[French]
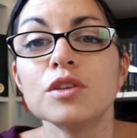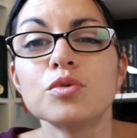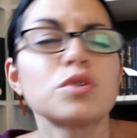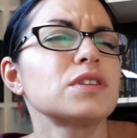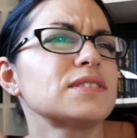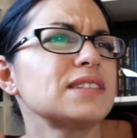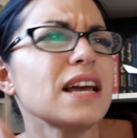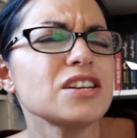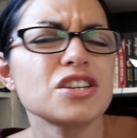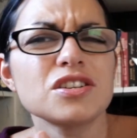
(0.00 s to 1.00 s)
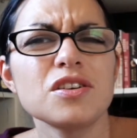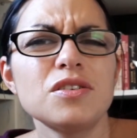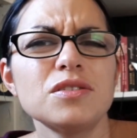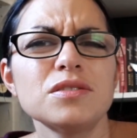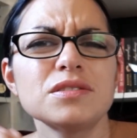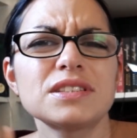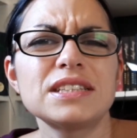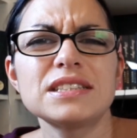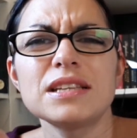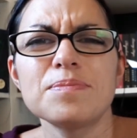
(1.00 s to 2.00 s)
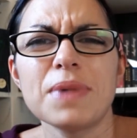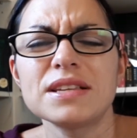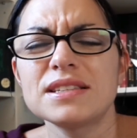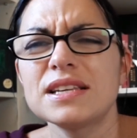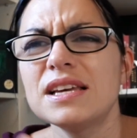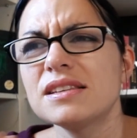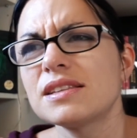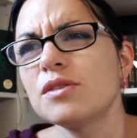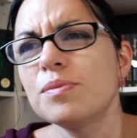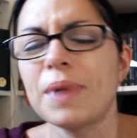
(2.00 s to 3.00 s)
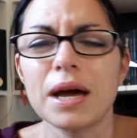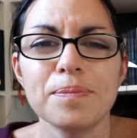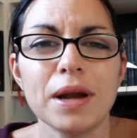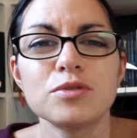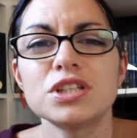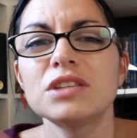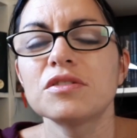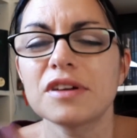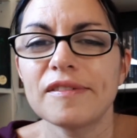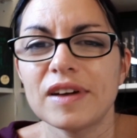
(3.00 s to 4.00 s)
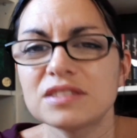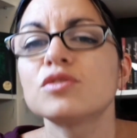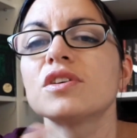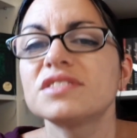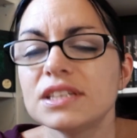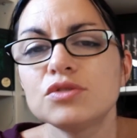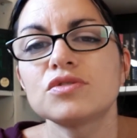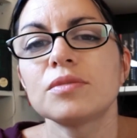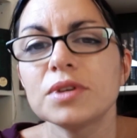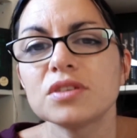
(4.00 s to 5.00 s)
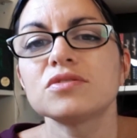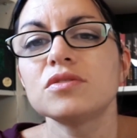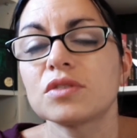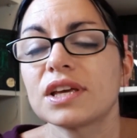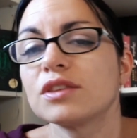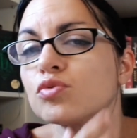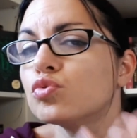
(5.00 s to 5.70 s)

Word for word: Donc sachant ce qui s'est passé, ça lui paraît pas logique donc elle va se lancer justement dans une enquête.